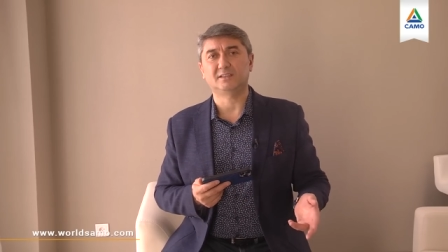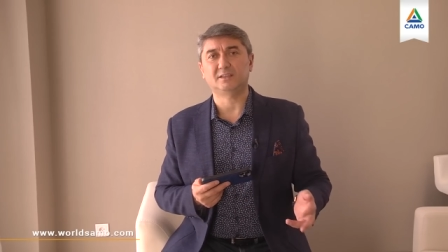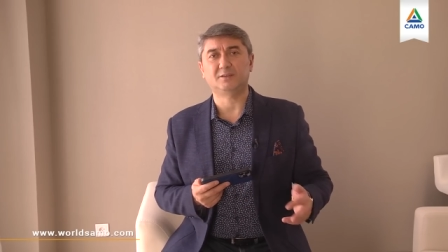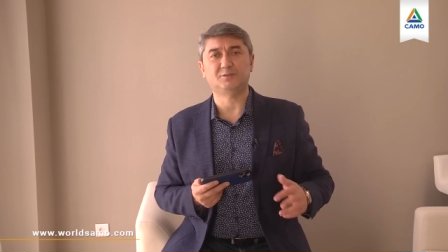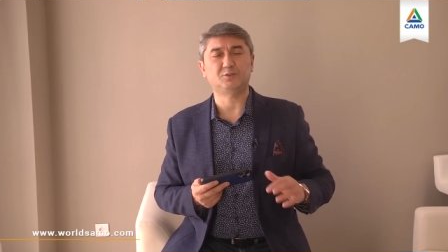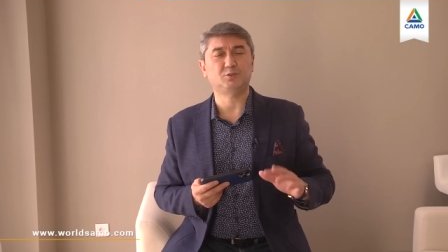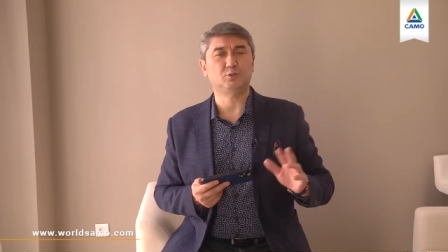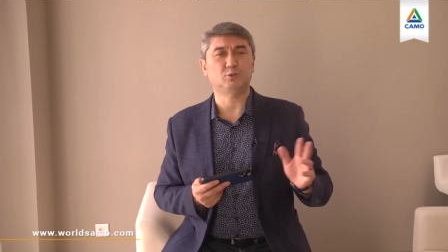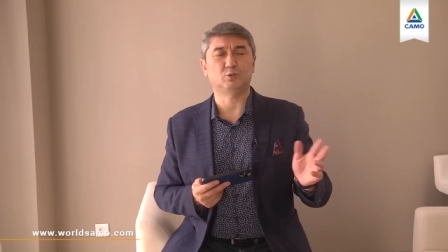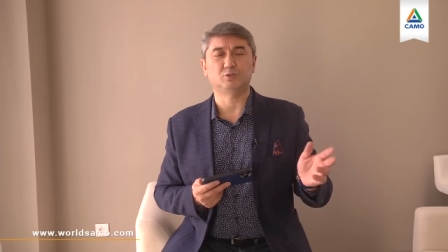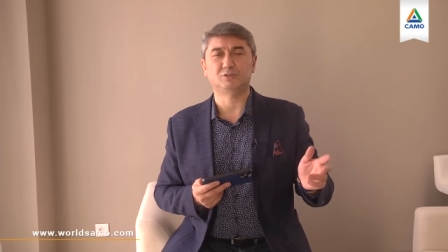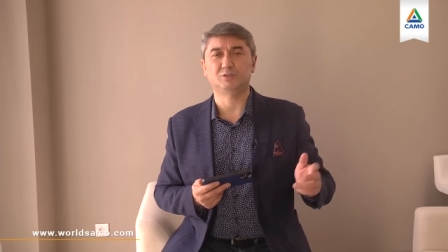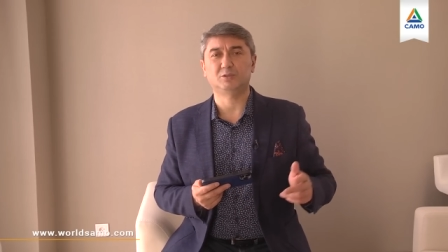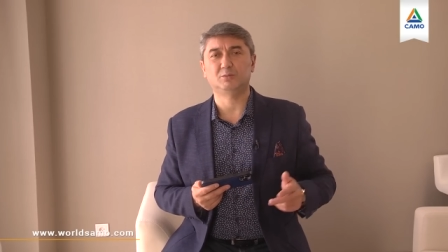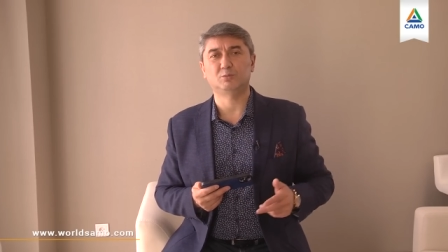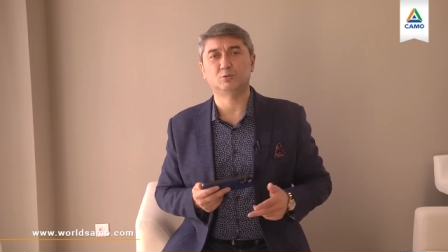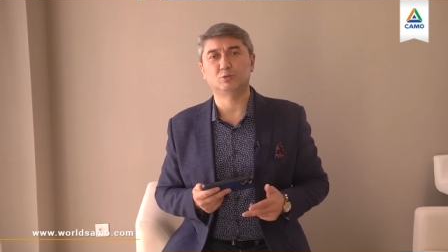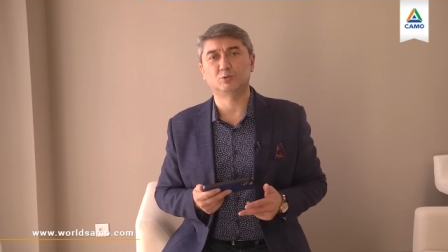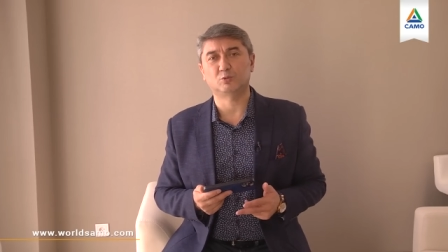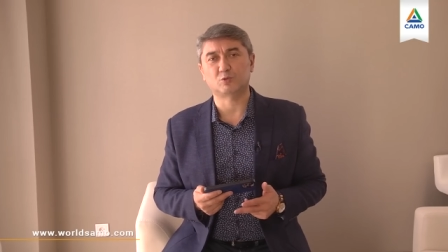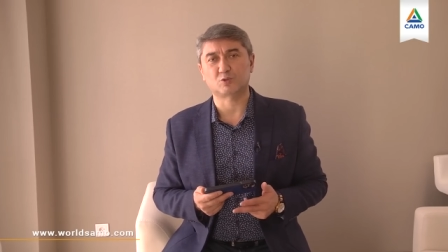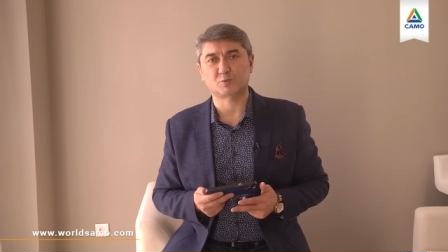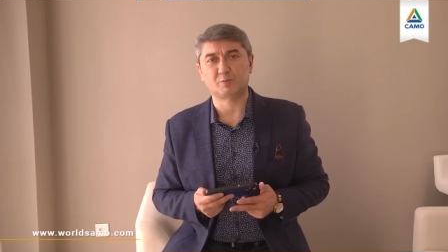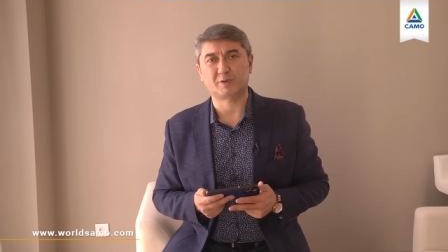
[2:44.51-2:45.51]
и все, у тебя
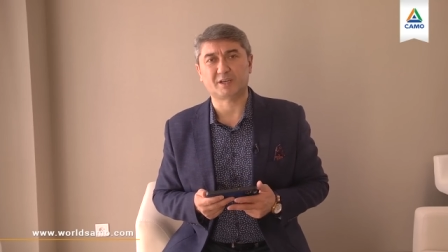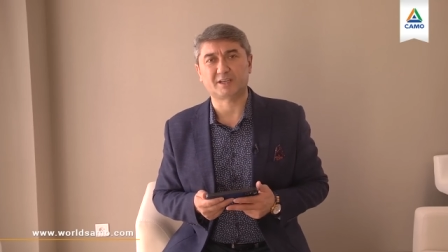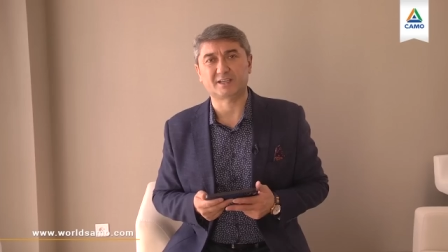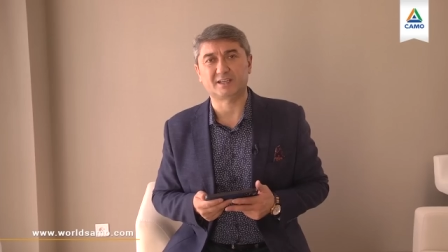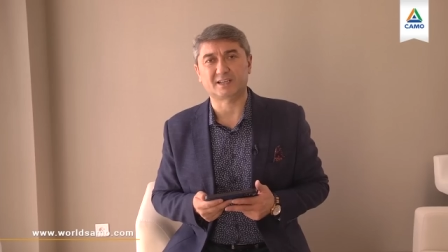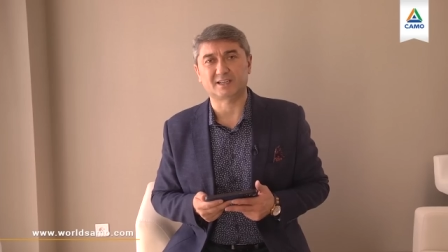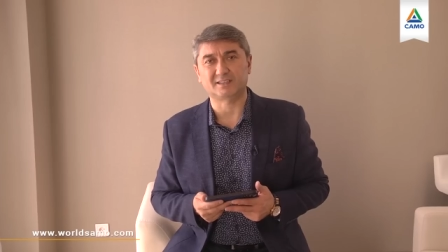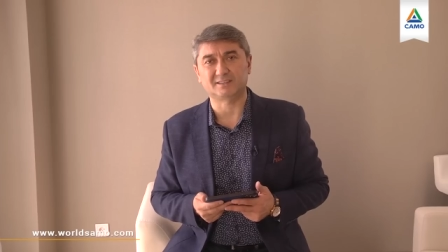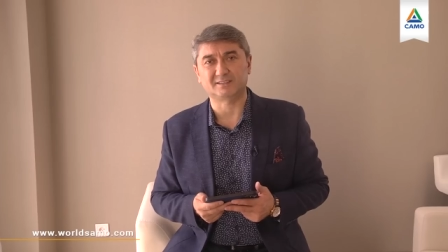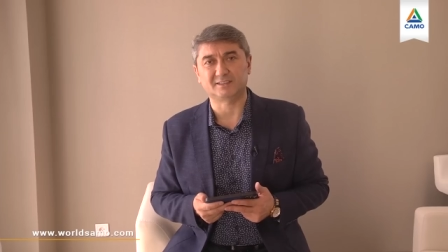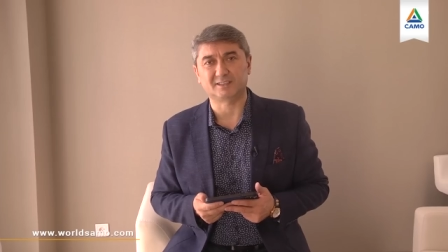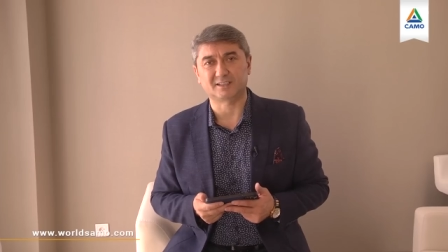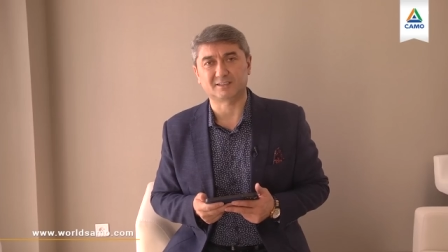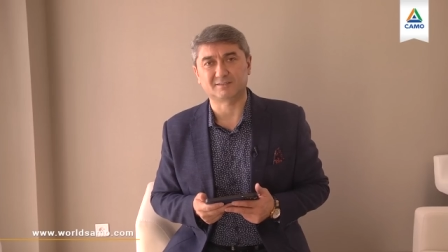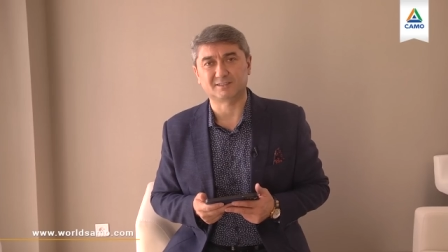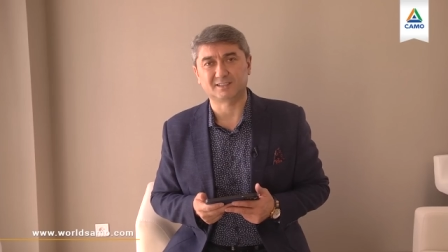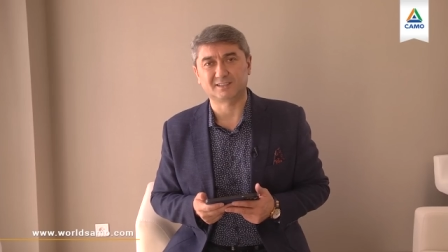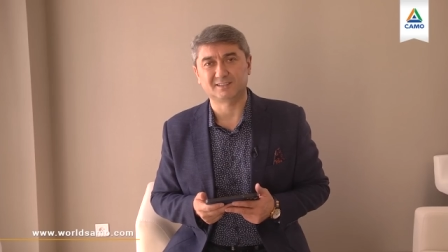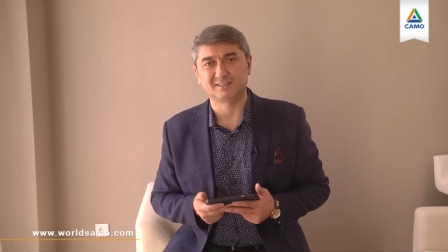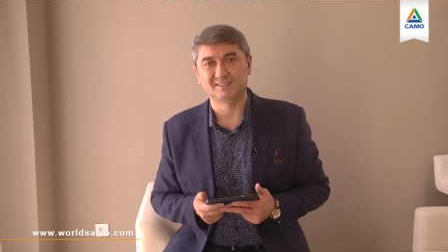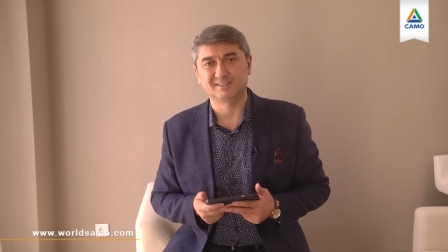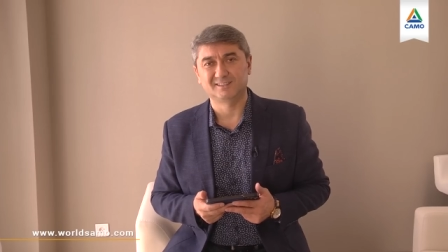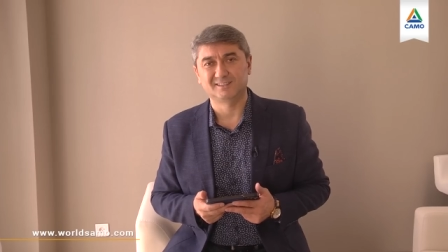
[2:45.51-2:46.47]
будет успех гарантирован.